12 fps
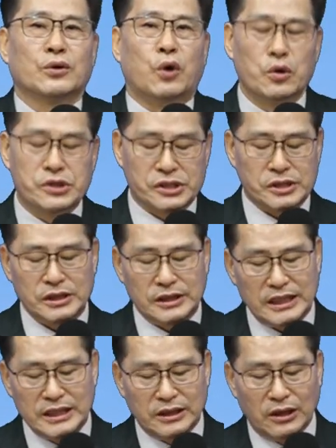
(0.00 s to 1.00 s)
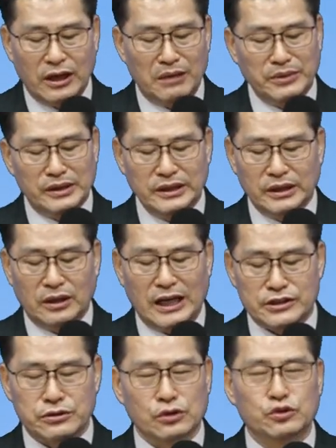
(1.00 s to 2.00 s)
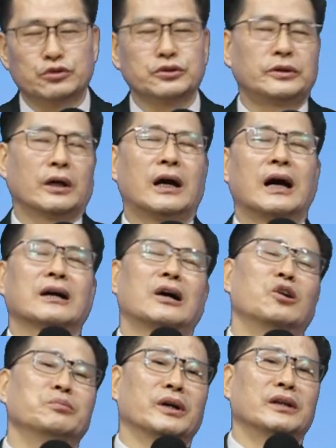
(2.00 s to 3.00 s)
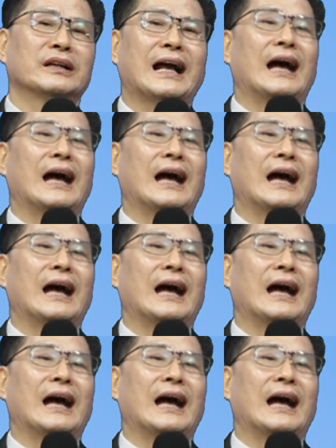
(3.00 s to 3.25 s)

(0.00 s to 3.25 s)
곡식이 익어가면 익어갈수록 추수때가 가까우면